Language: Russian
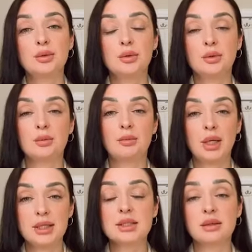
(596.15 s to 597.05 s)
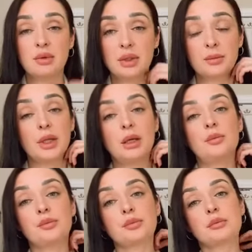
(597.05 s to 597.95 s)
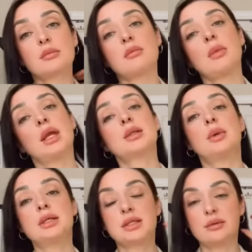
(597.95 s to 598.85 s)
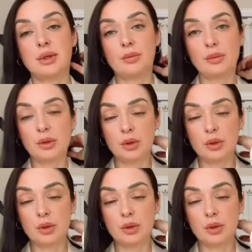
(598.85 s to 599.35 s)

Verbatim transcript: Но мои слова, да, это мои слова,